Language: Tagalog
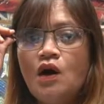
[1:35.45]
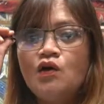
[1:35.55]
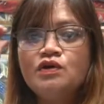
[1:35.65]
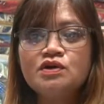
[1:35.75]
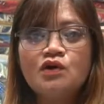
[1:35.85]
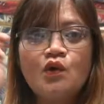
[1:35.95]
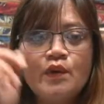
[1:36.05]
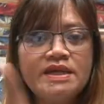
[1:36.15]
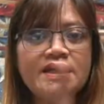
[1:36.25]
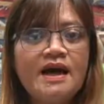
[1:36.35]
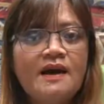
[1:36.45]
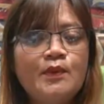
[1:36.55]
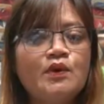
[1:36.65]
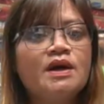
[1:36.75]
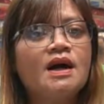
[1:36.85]
ongoing
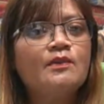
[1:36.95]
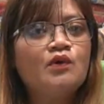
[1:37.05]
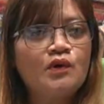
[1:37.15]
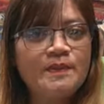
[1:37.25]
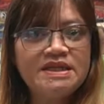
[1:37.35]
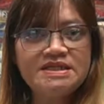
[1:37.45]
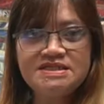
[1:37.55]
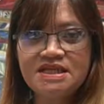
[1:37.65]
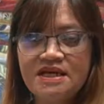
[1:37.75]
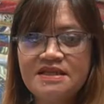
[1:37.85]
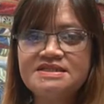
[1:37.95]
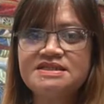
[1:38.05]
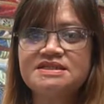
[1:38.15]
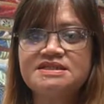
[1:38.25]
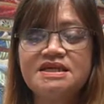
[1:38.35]
gihapon ang among opening sale
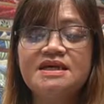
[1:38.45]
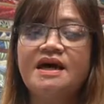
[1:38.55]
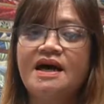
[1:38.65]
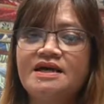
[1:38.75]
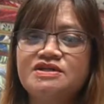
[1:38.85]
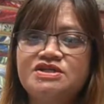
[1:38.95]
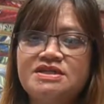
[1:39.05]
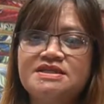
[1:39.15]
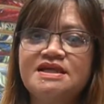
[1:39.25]
sa CNG